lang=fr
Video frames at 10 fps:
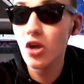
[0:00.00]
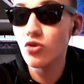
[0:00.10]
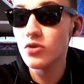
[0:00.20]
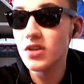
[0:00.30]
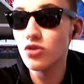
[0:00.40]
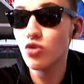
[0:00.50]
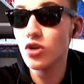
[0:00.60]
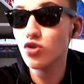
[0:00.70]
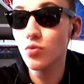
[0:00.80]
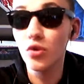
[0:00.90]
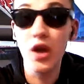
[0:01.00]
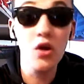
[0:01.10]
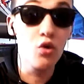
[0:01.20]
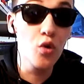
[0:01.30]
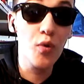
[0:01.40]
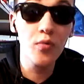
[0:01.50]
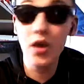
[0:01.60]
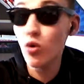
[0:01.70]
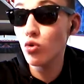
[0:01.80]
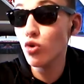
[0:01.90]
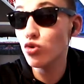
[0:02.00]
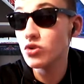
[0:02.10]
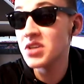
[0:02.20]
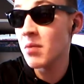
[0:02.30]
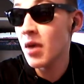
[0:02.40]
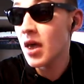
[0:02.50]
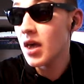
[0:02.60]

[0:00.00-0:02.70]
de cette journée de championnat, le premier contre le deuxième,